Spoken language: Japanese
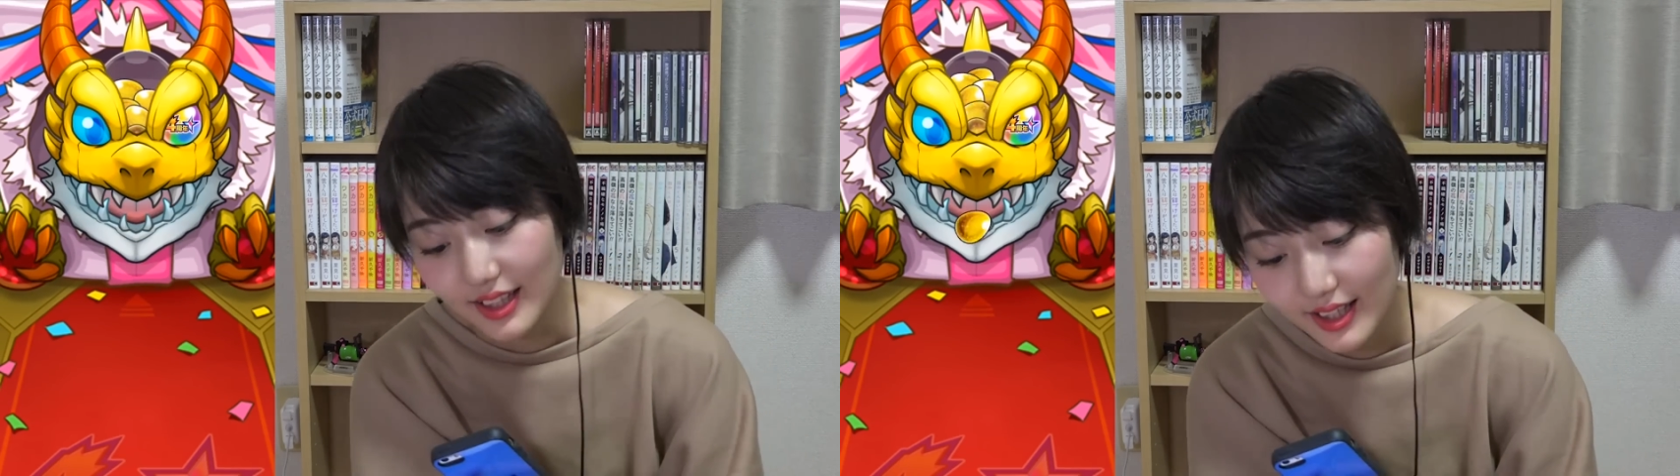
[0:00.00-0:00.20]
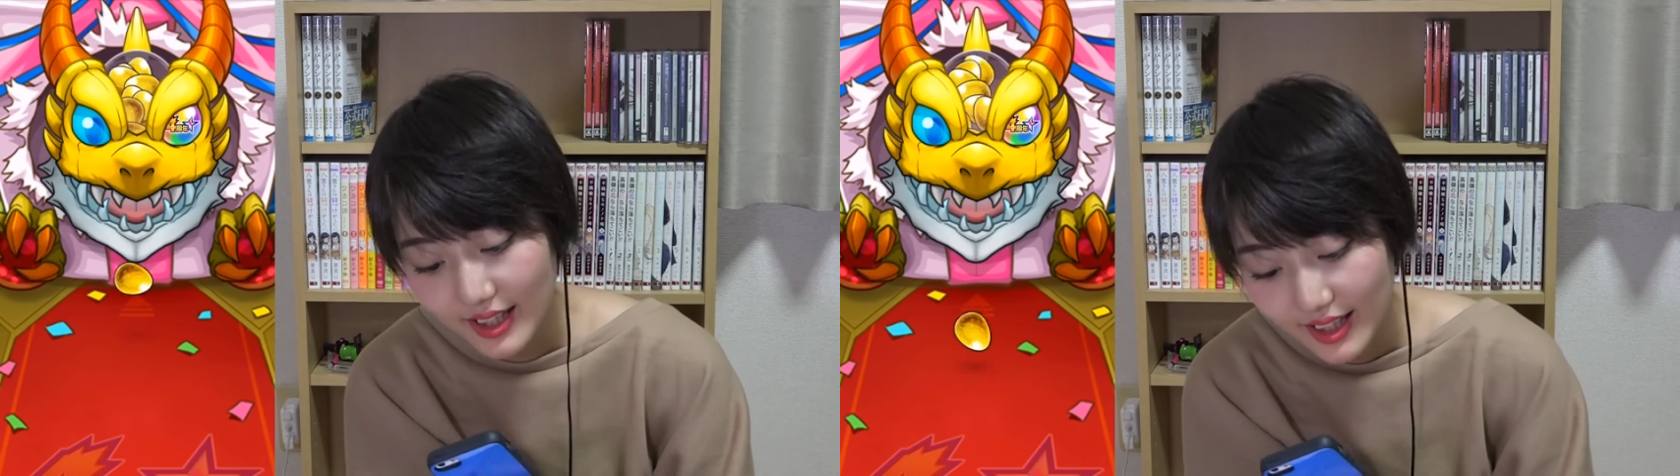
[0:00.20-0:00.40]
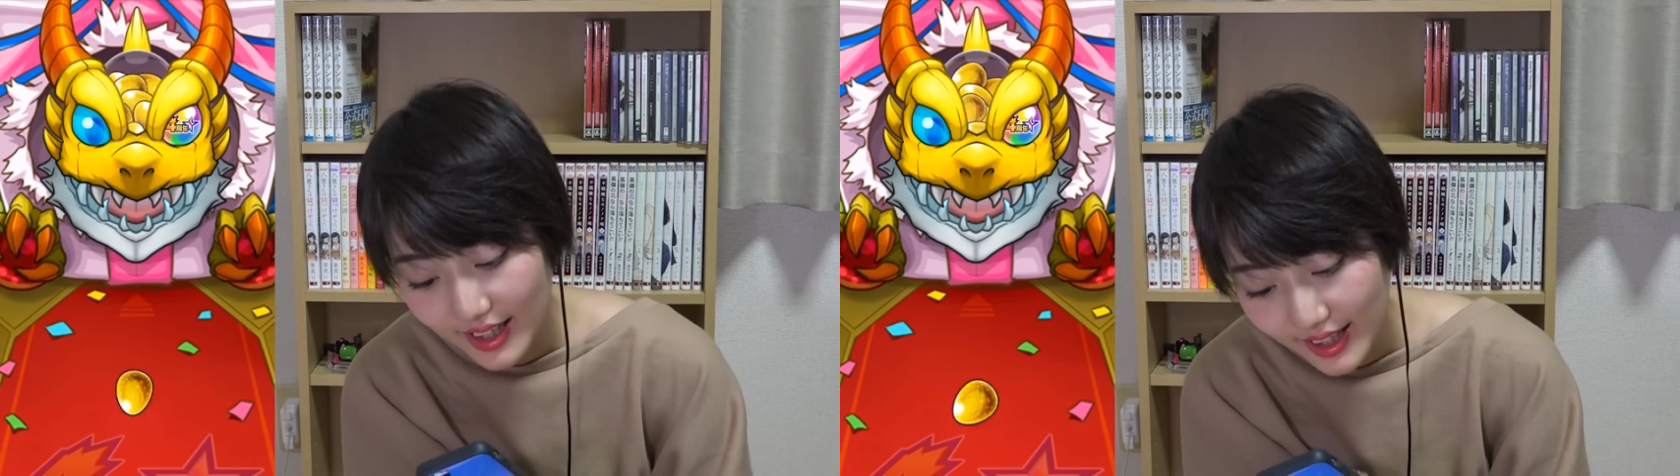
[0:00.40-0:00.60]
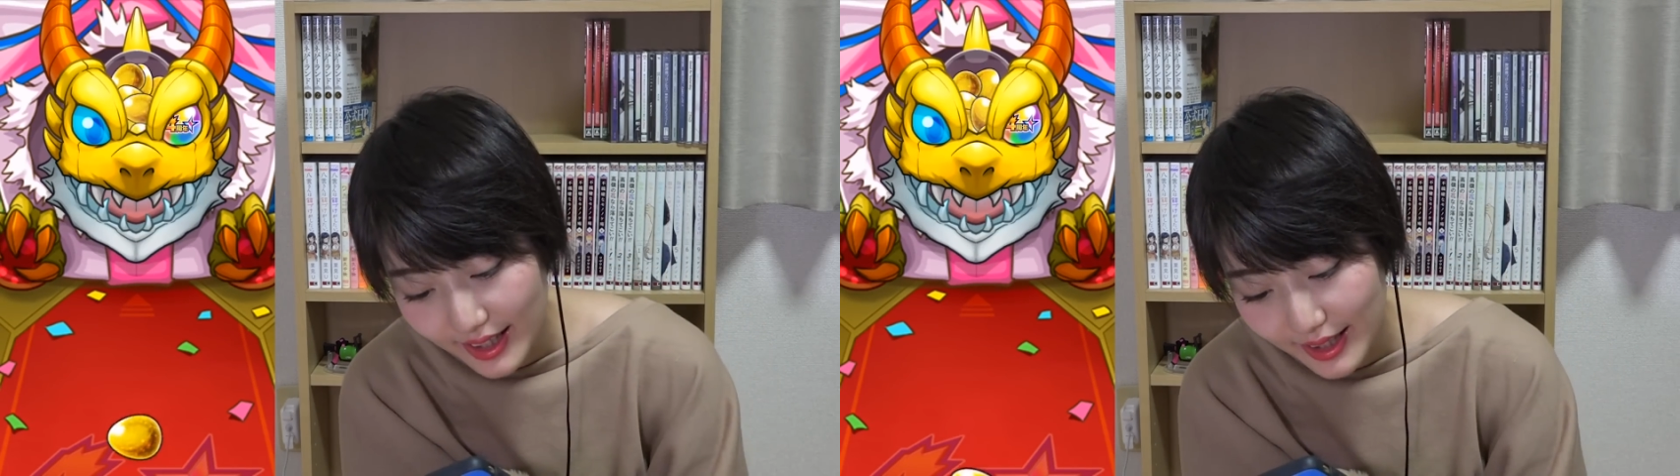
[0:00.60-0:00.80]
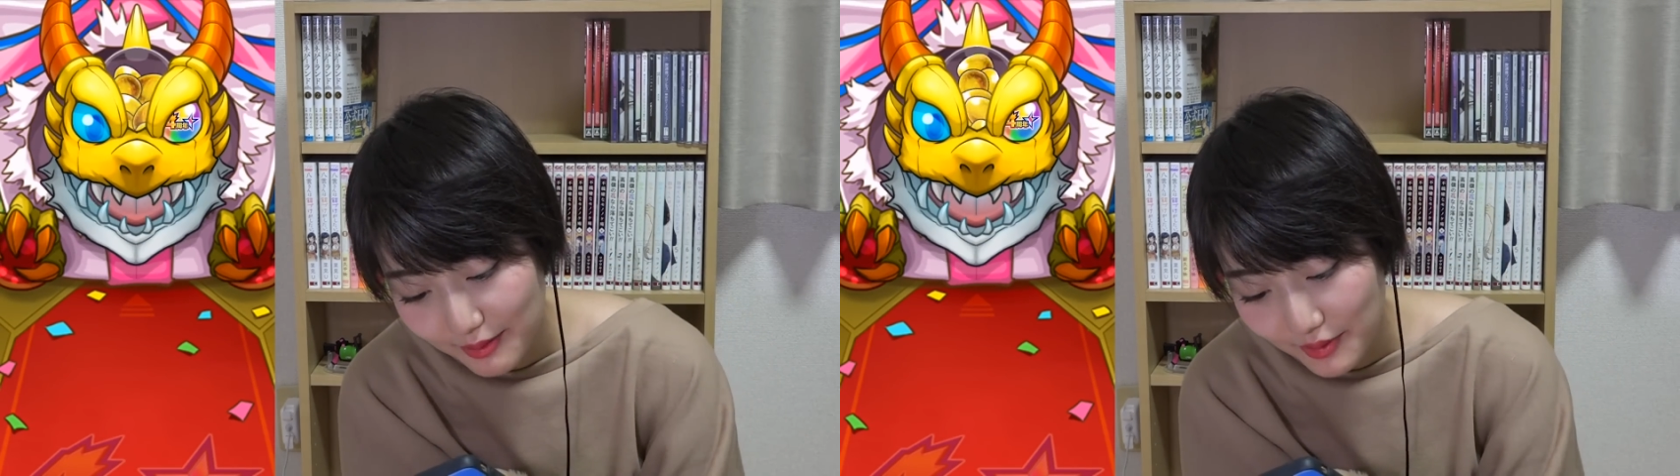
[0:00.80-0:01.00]
ね
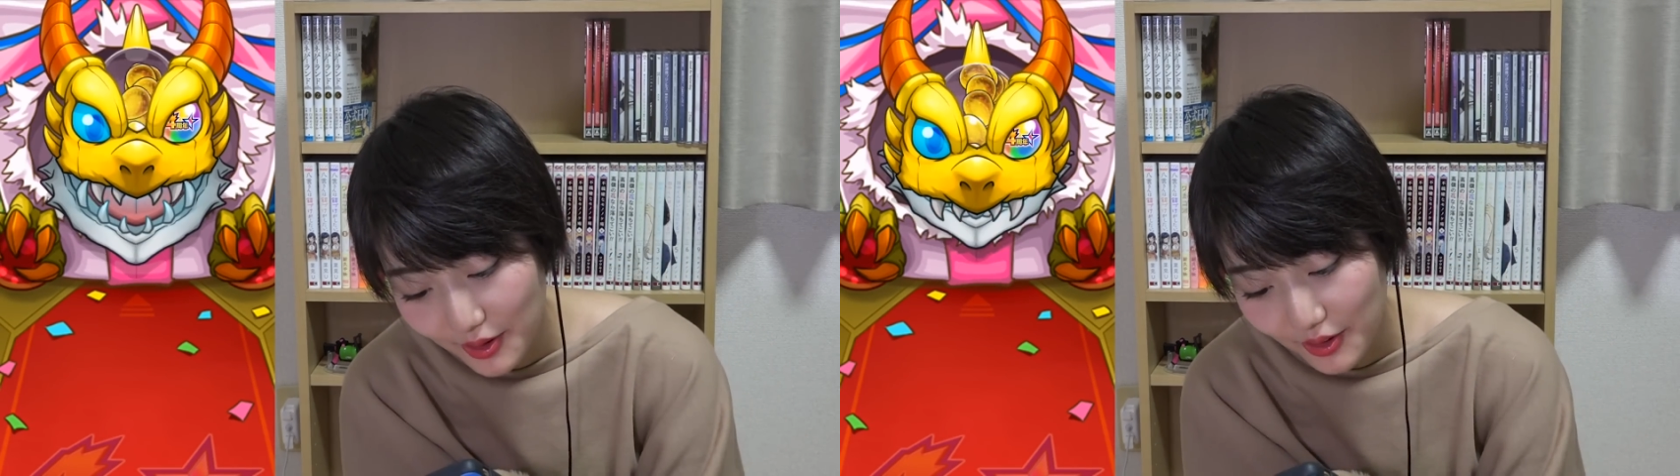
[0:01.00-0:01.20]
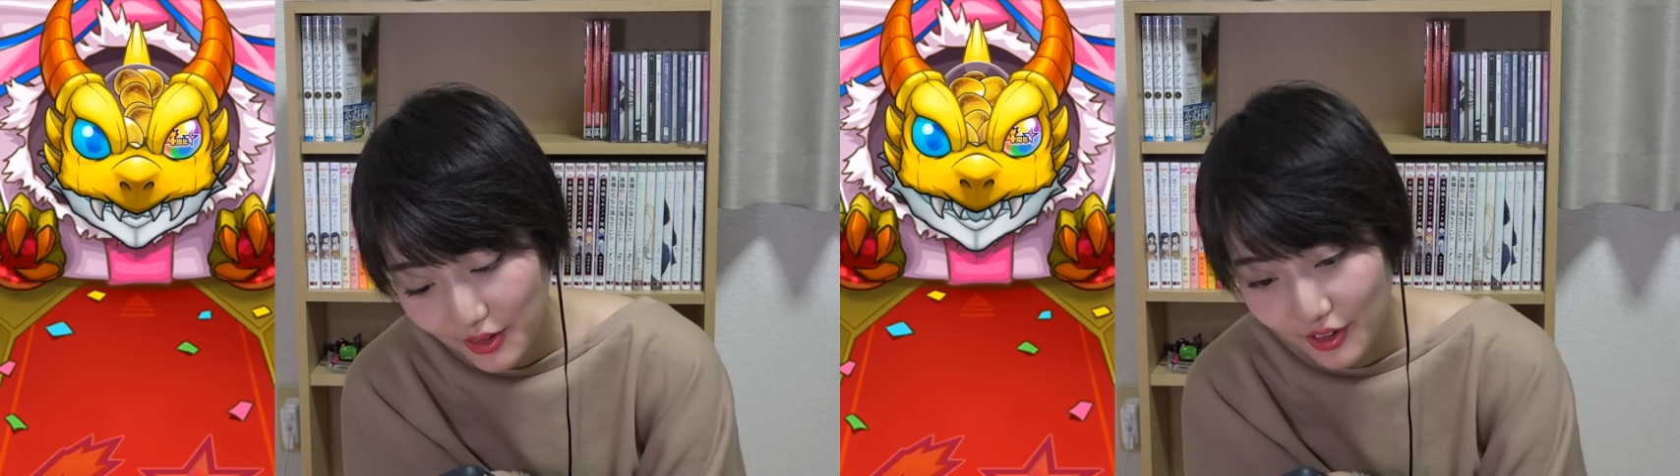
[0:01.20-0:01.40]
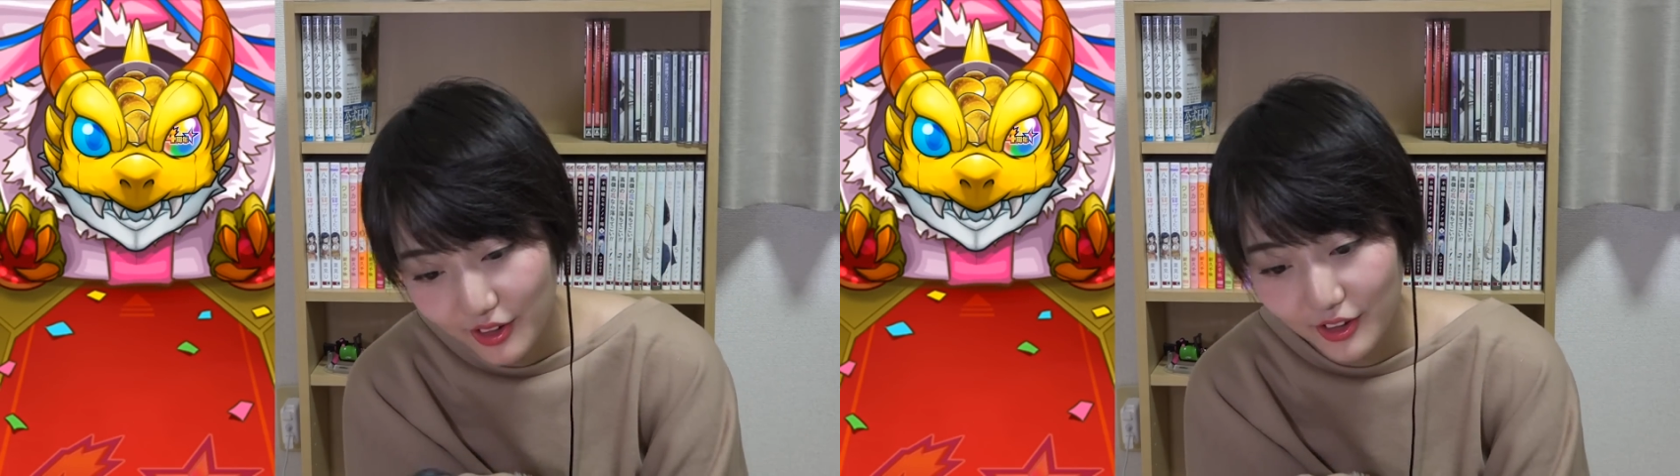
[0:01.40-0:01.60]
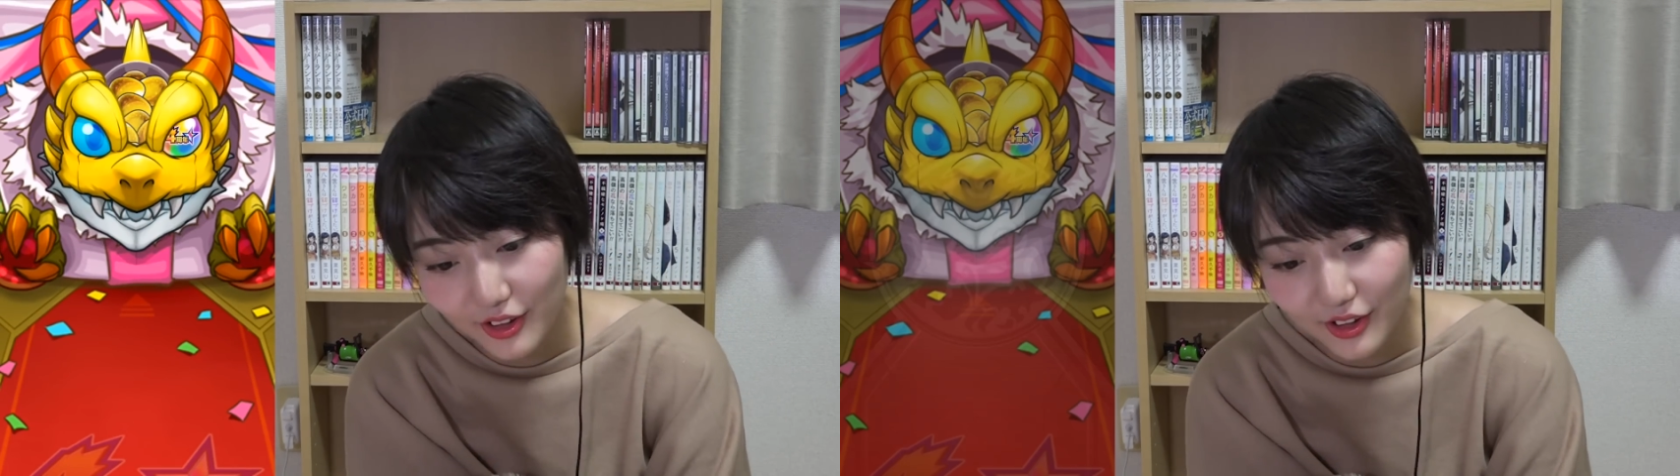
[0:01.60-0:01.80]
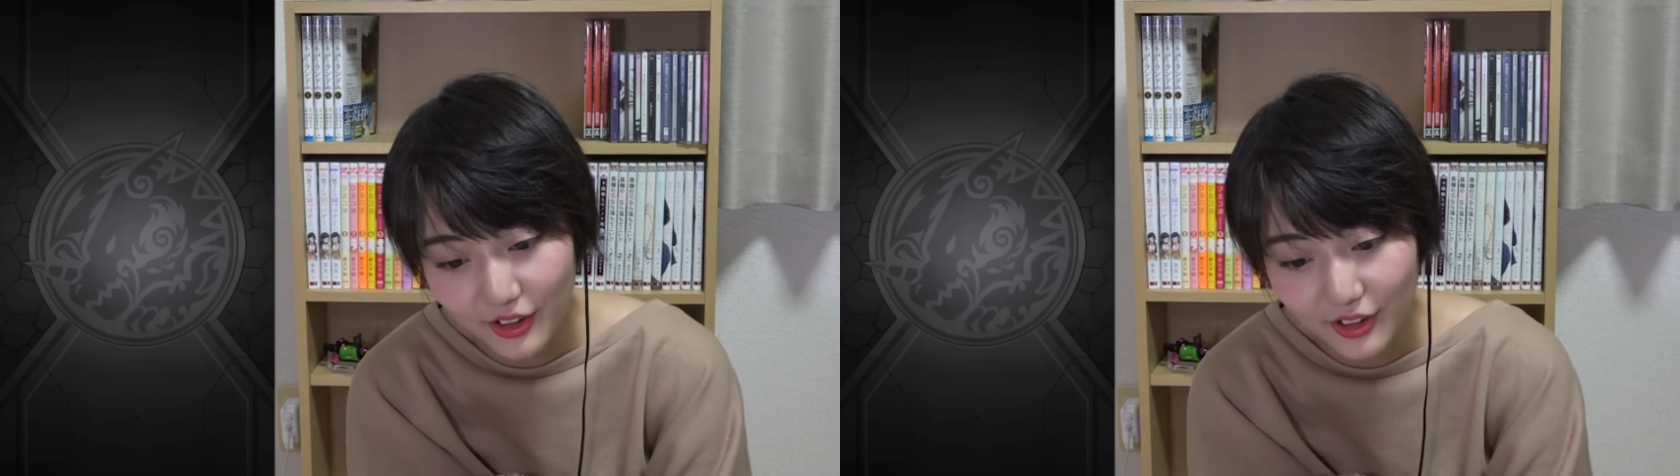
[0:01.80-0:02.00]
え
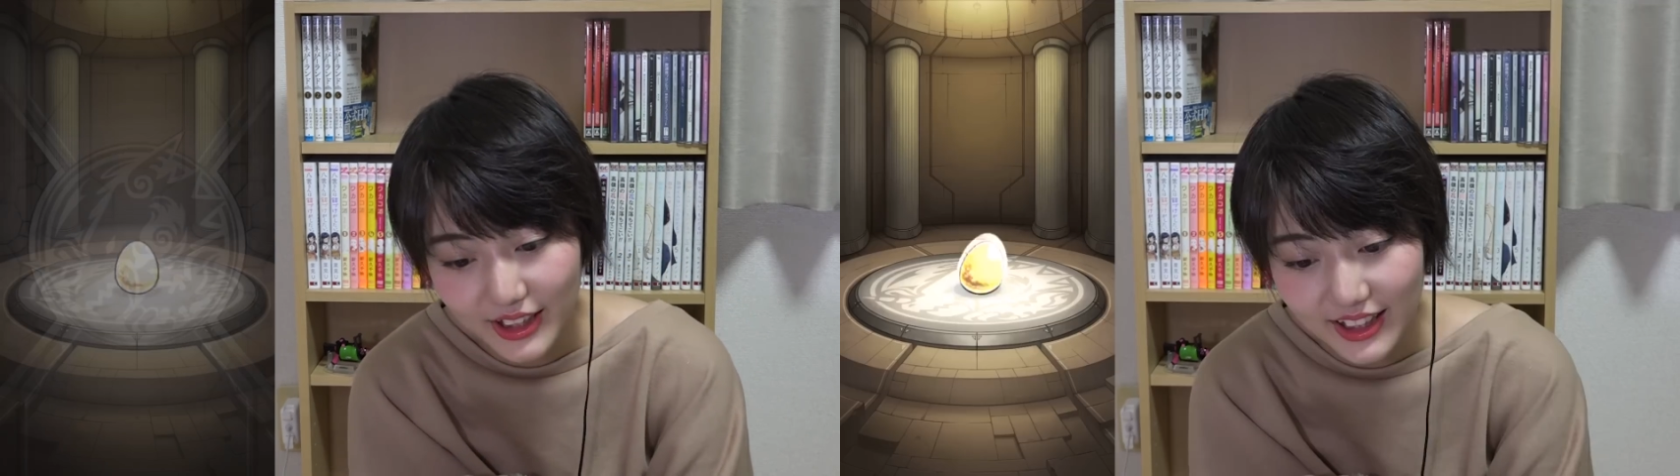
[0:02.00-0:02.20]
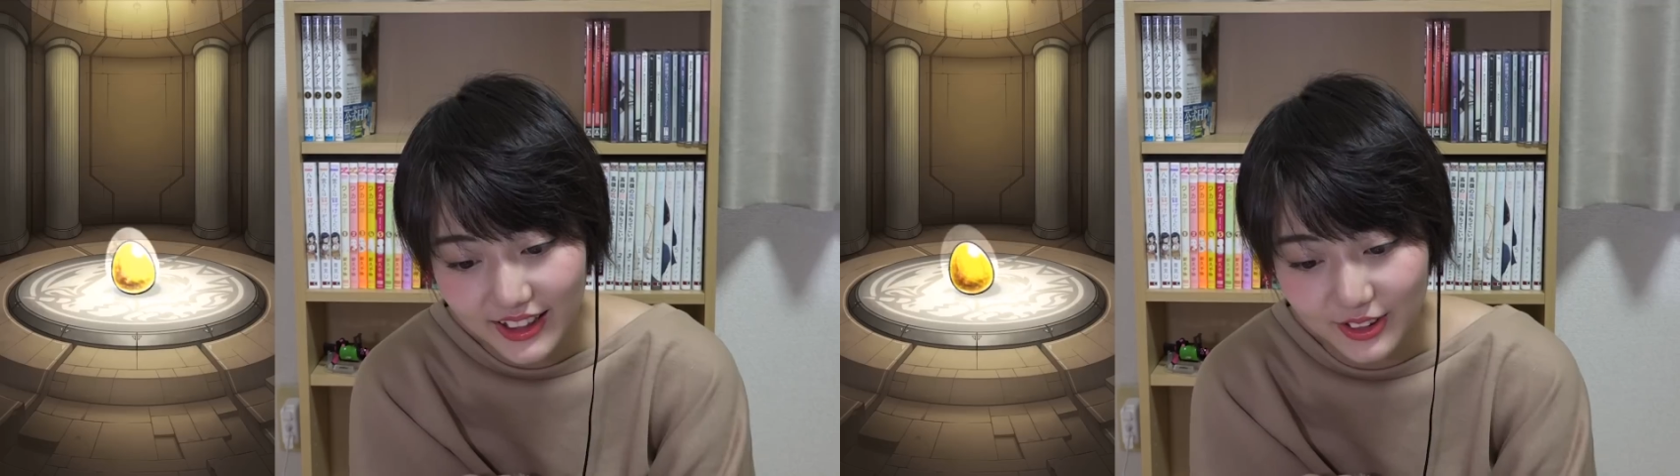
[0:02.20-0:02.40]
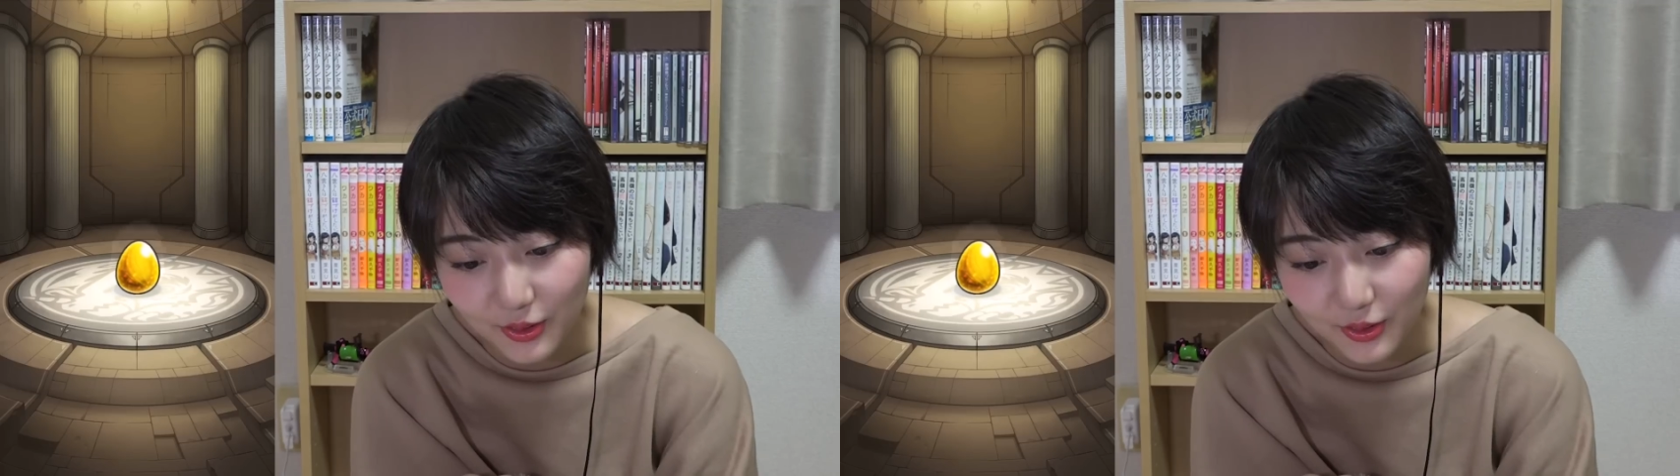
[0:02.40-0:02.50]
もうい